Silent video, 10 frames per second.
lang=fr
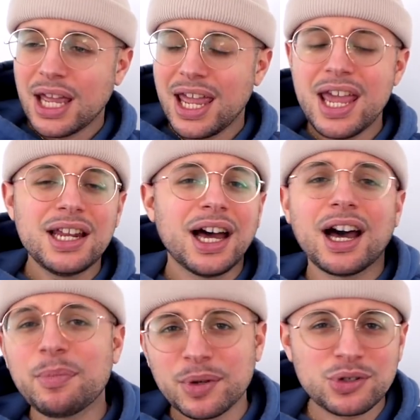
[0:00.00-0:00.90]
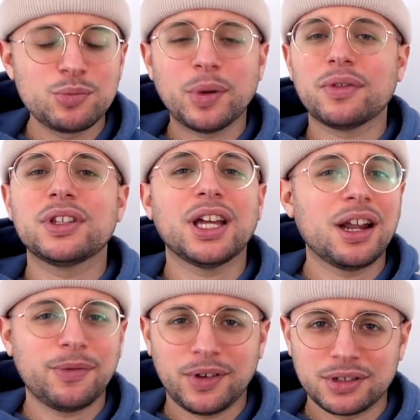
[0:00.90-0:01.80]
et il a rappé super vite à
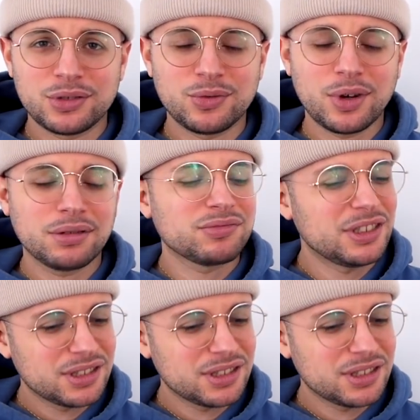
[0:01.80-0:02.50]
la fin, tu vois.